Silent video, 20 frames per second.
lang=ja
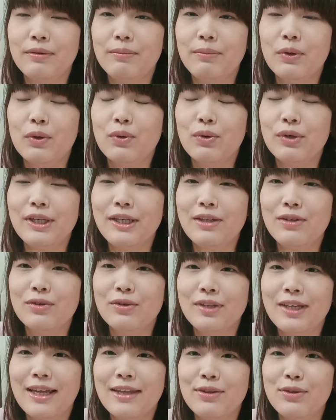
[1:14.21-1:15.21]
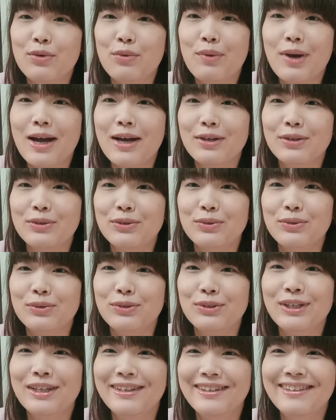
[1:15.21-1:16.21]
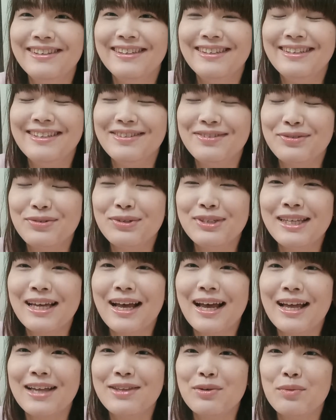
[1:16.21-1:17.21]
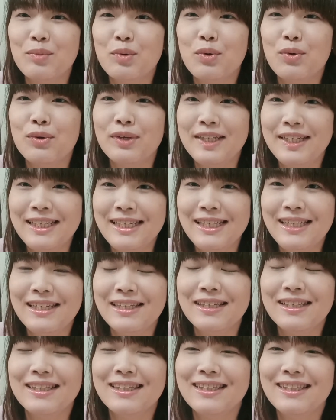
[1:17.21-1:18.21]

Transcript: 病院のネットワークを遡り、